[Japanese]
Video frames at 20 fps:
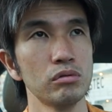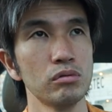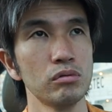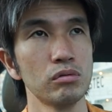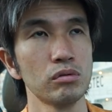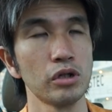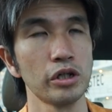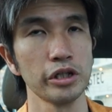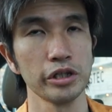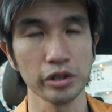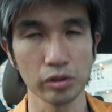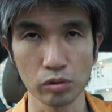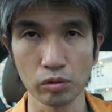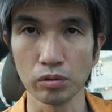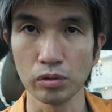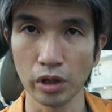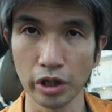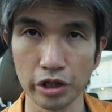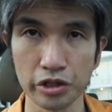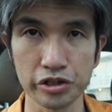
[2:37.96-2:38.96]
おかげでこう
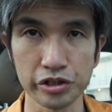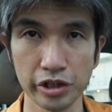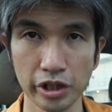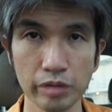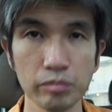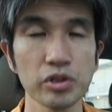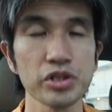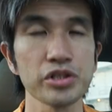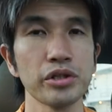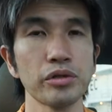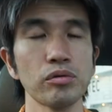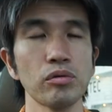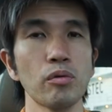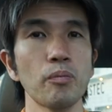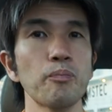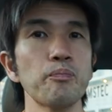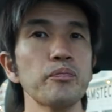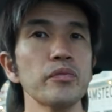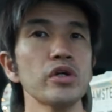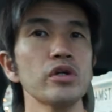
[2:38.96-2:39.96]
いう話になりましたと。
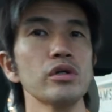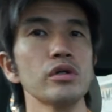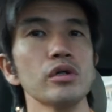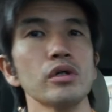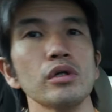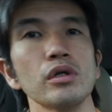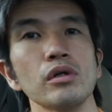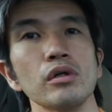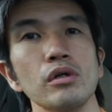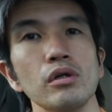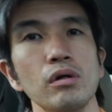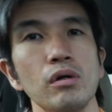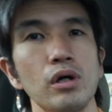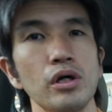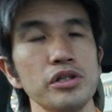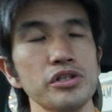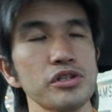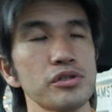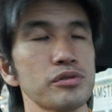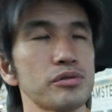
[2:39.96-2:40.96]
あ
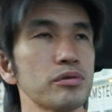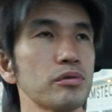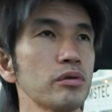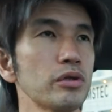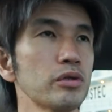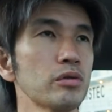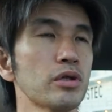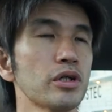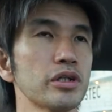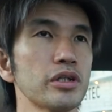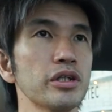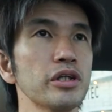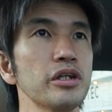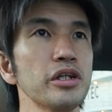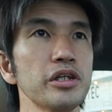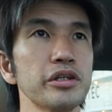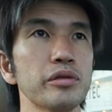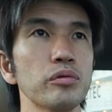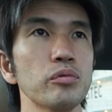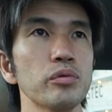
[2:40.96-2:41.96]
あじゃあそれは良かった
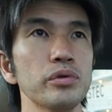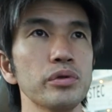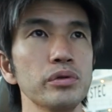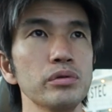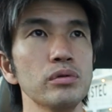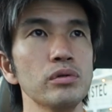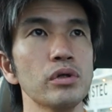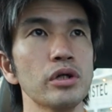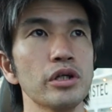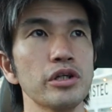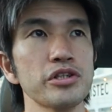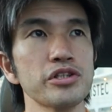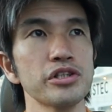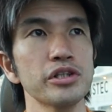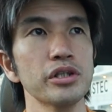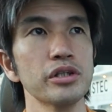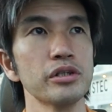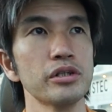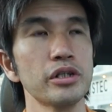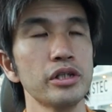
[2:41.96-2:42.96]
ねという話
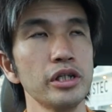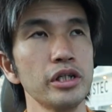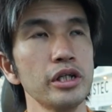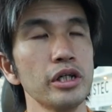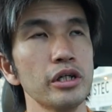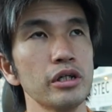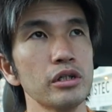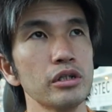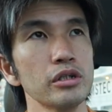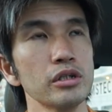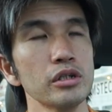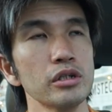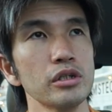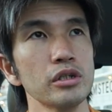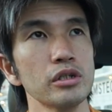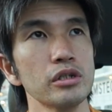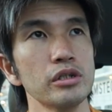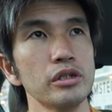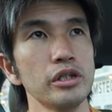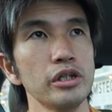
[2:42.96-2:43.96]
になって
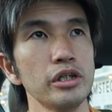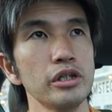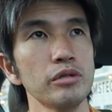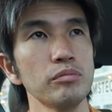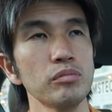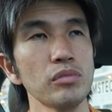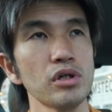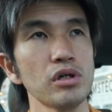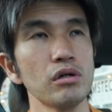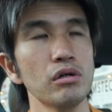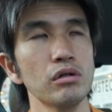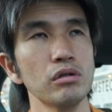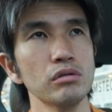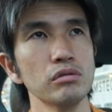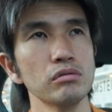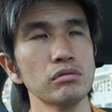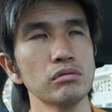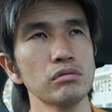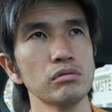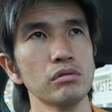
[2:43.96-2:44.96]
でま
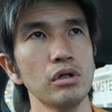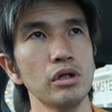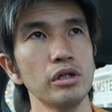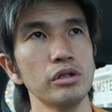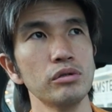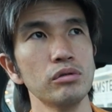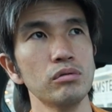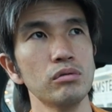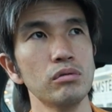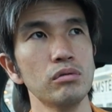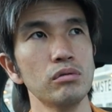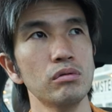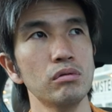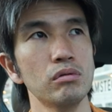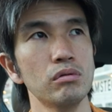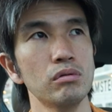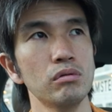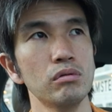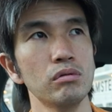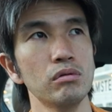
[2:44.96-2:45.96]
ああ
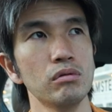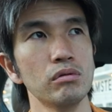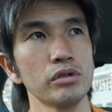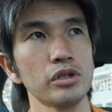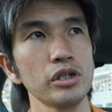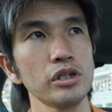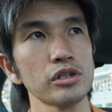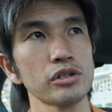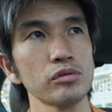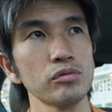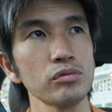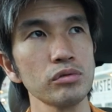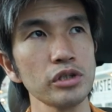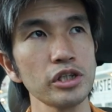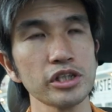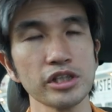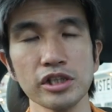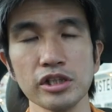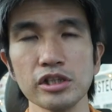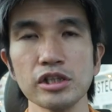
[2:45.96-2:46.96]
のー、ただその時
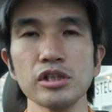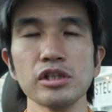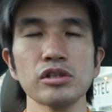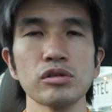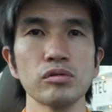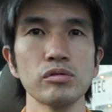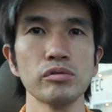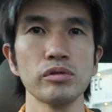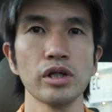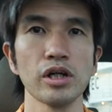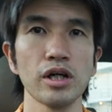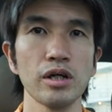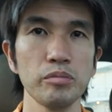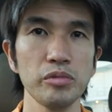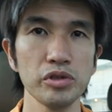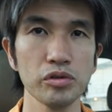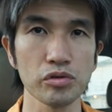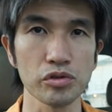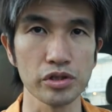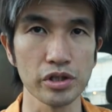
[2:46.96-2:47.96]
は全然その中
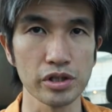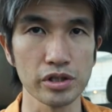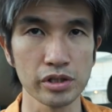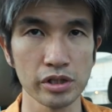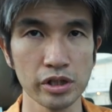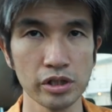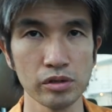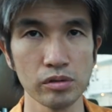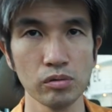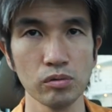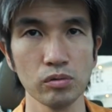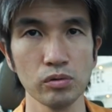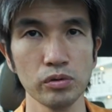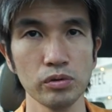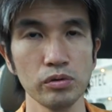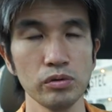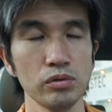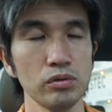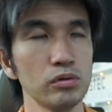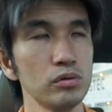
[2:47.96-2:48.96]
身としてはですねどう
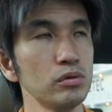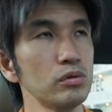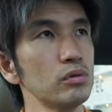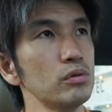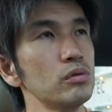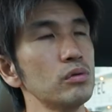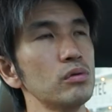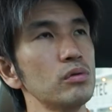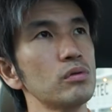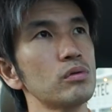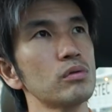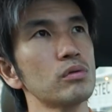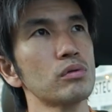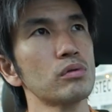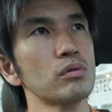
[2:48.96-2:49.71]
いう